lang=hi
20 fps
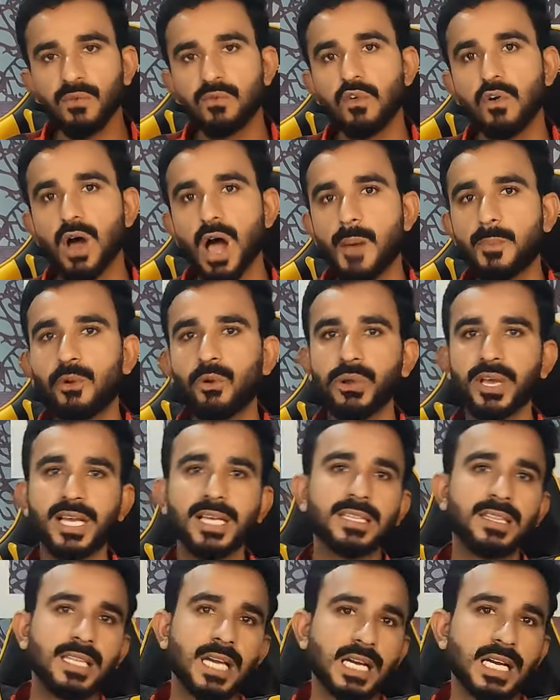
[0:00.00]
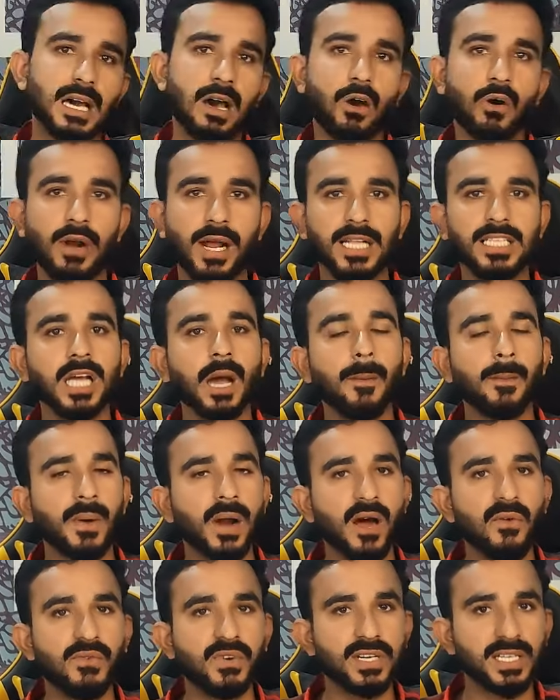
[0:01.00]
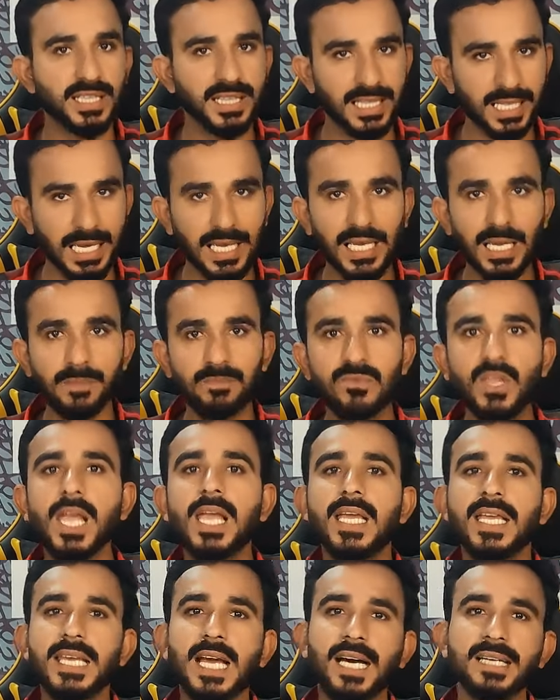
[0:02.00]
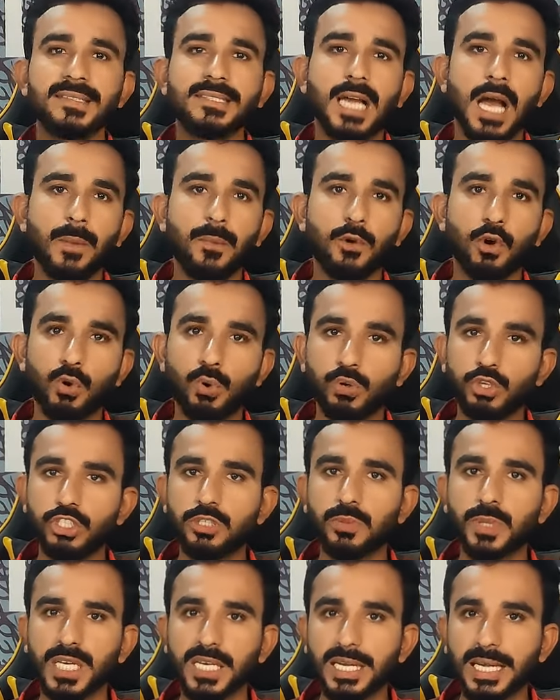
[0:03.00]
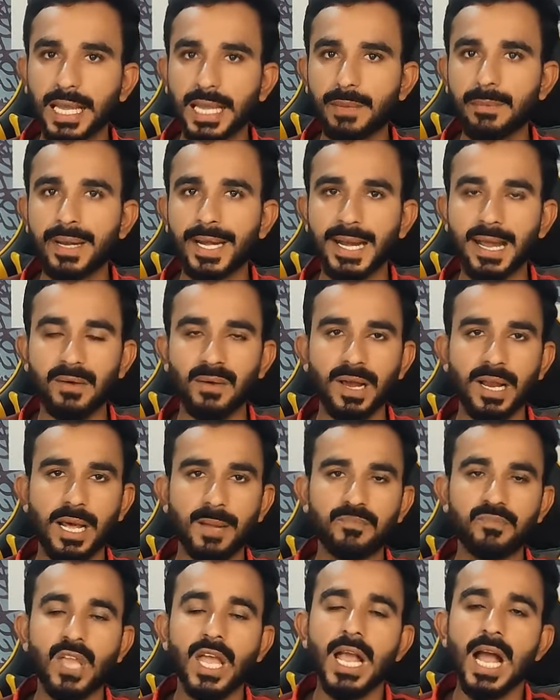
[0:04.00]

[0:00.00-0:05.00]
वो आपको एक तगड़ा और अच्छा प्रॉफिट देंगे यहाँ से आपको कुछ भी नहीं मिलने वाला